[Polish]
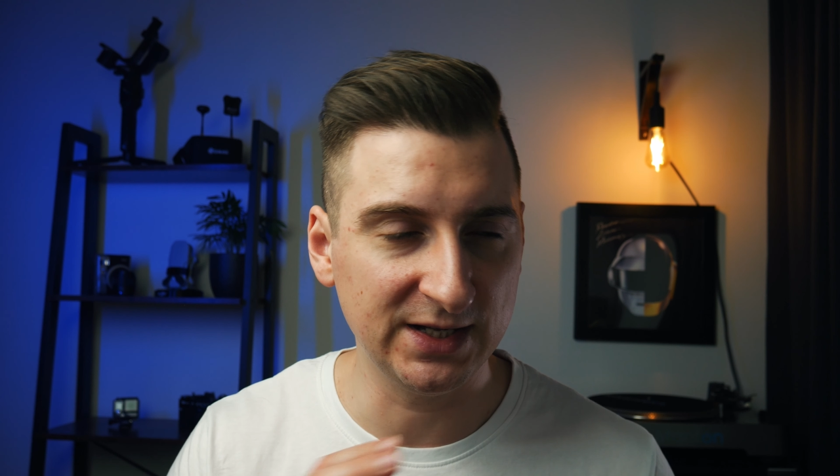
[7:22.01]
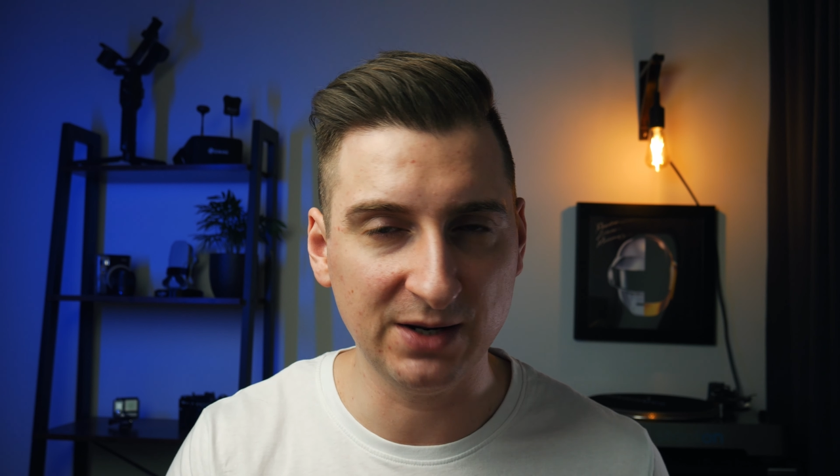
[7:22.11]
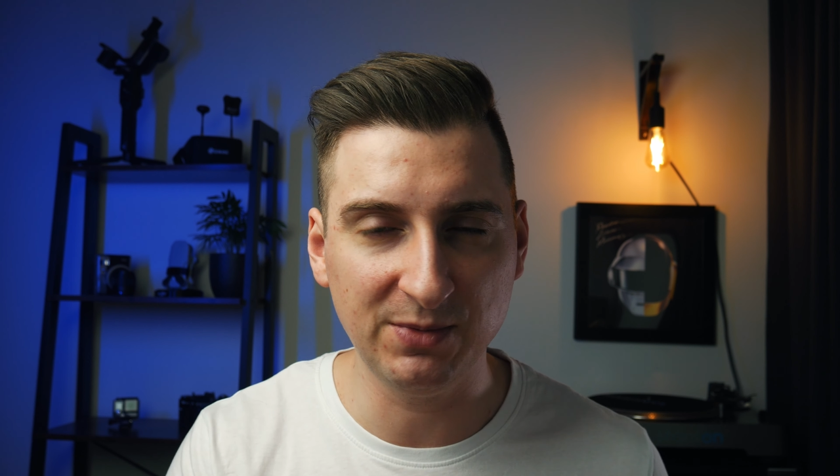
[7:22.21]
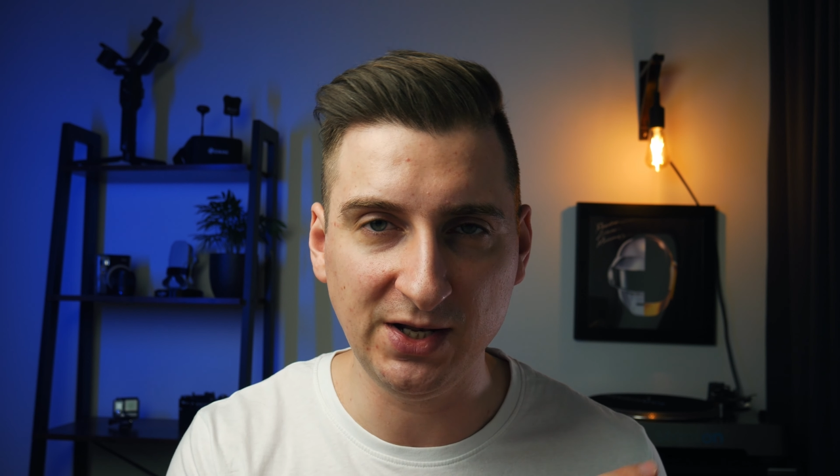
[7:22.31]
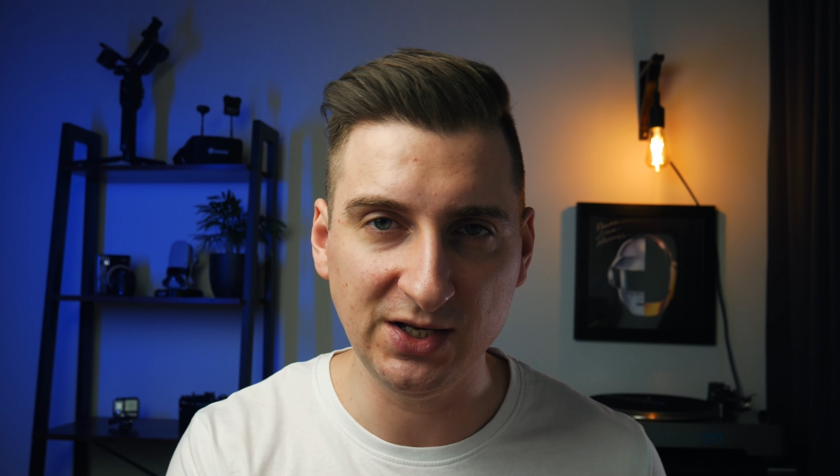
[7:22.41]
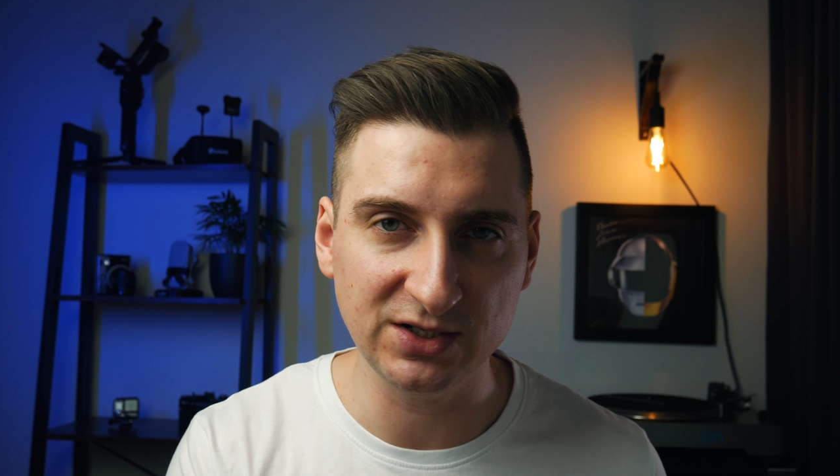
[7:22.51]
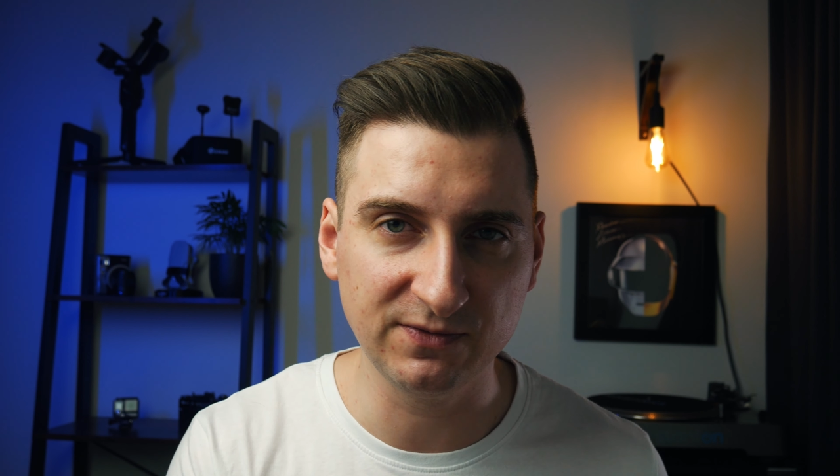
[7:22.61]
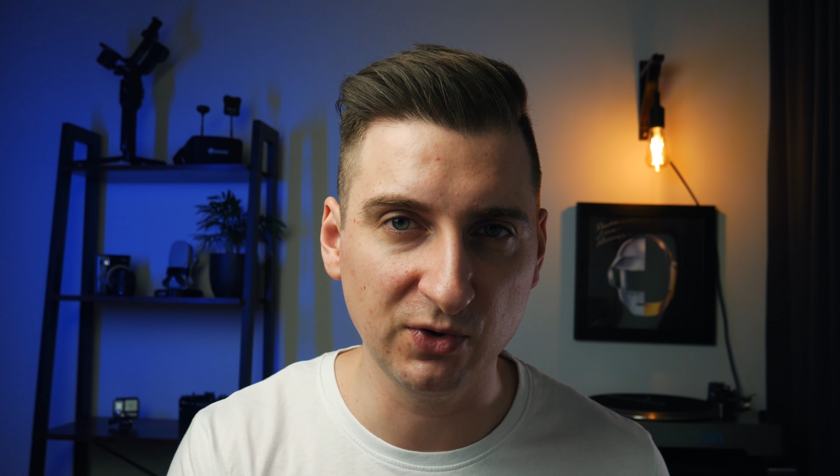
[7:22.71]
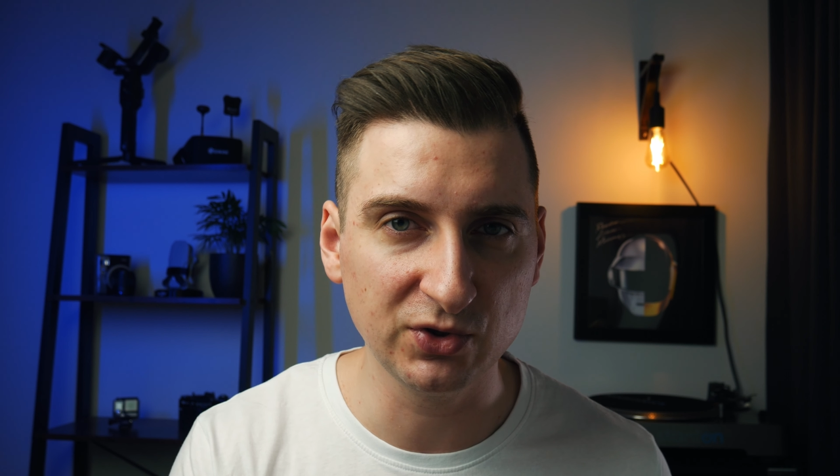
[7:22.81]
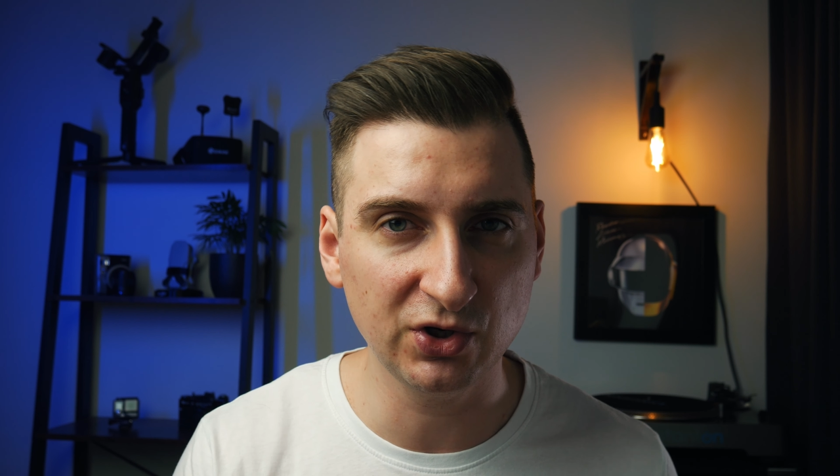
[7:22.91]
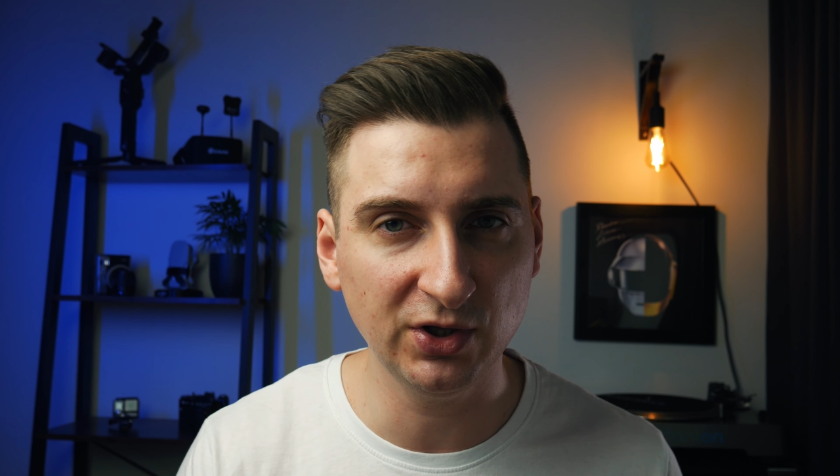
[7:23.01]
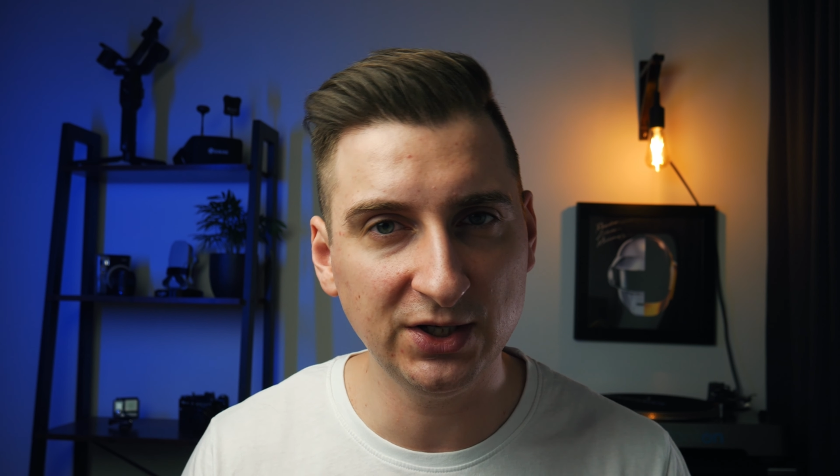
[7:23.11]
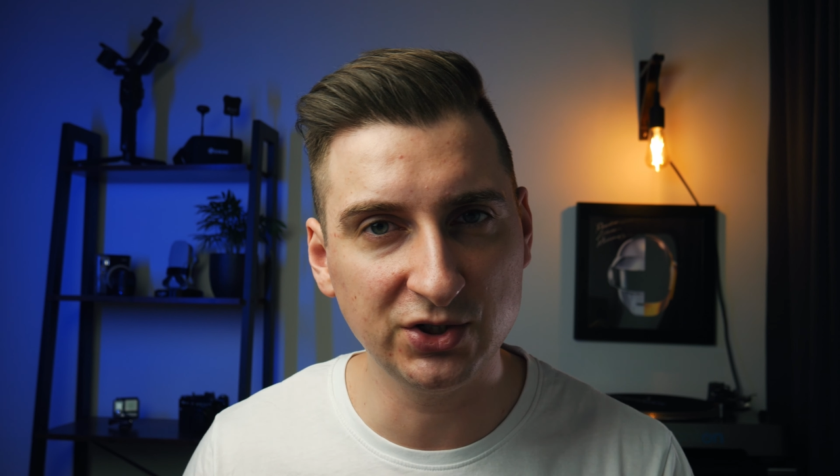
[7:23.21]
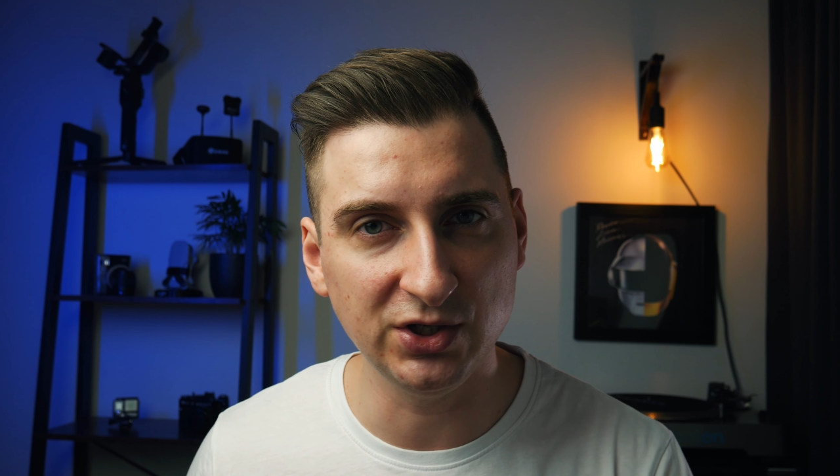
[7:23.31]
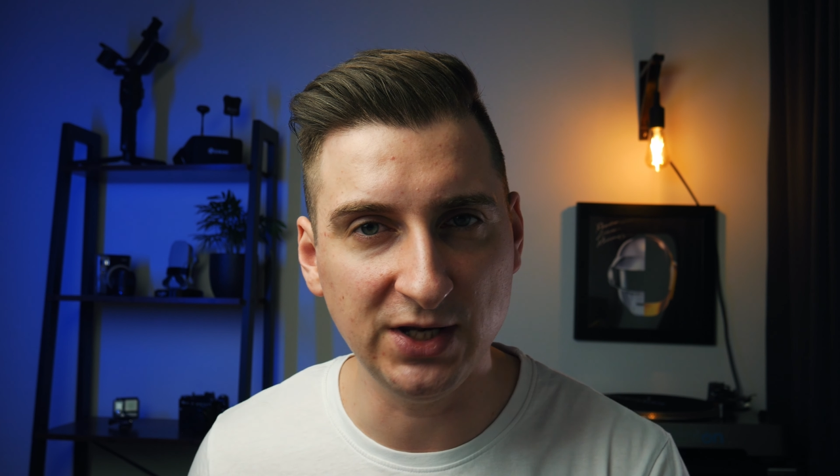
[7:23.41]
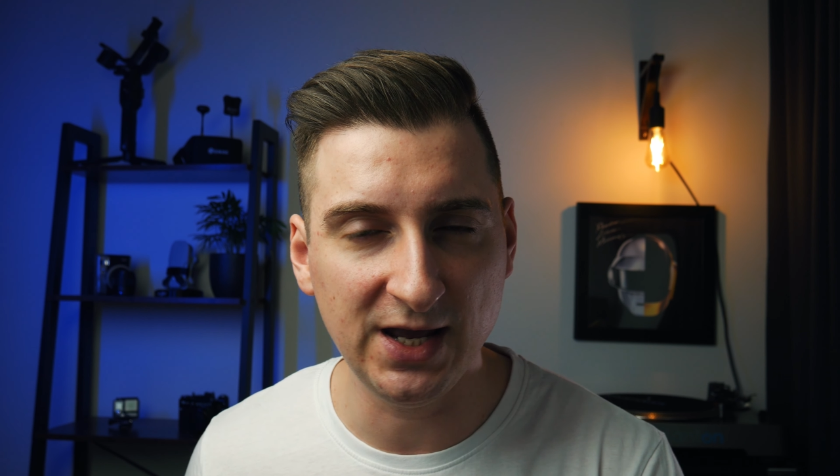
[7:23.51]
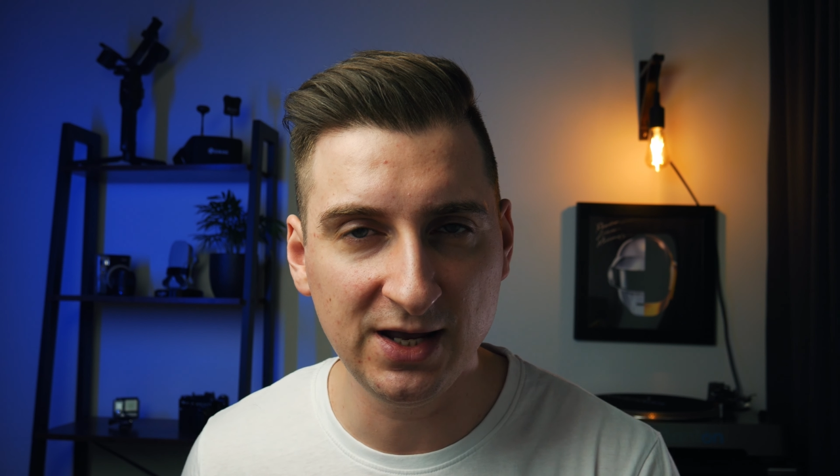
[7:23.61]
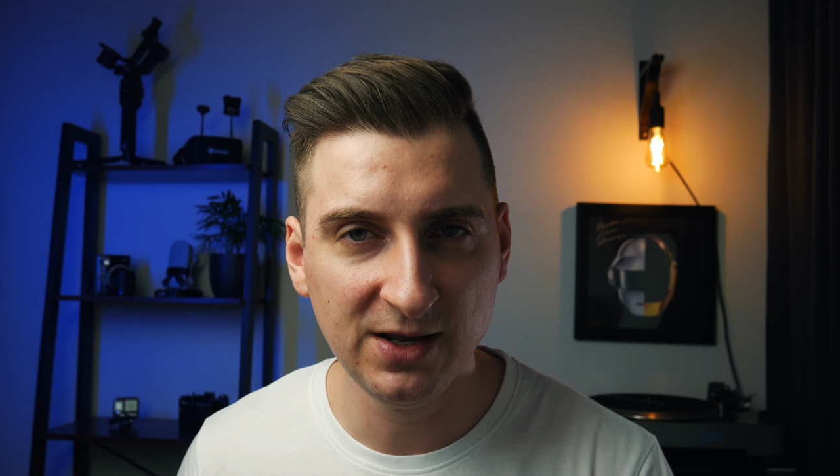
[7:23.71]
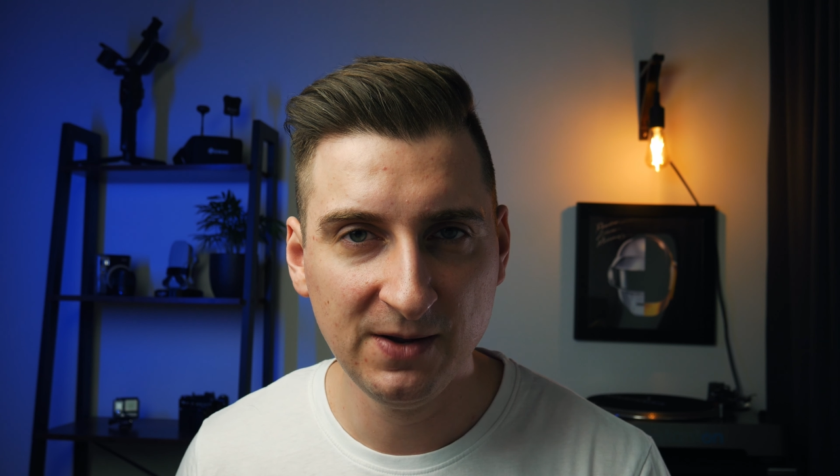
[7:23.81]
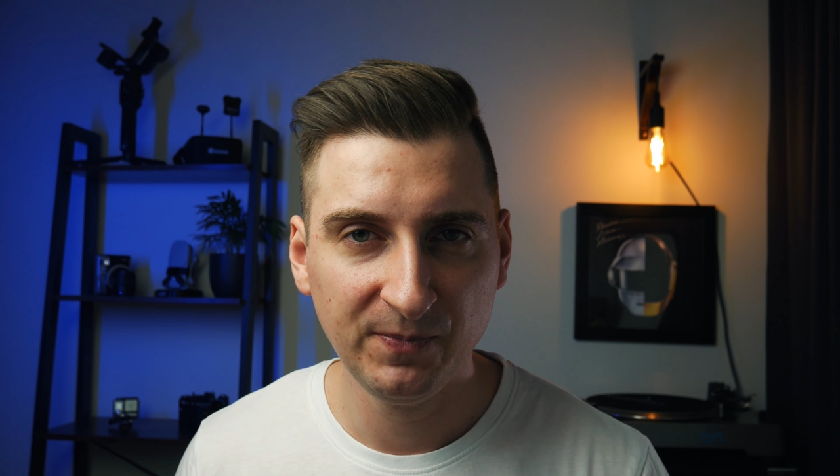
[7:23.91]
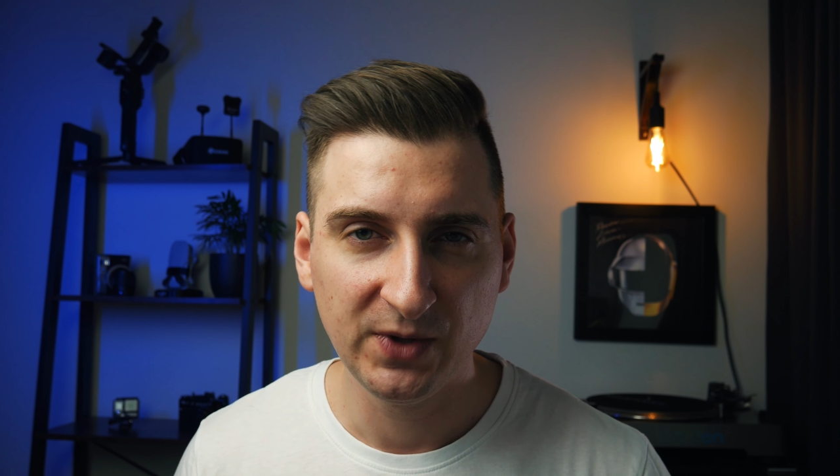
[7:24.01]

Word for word: zarabianie jest włączone, czy nie,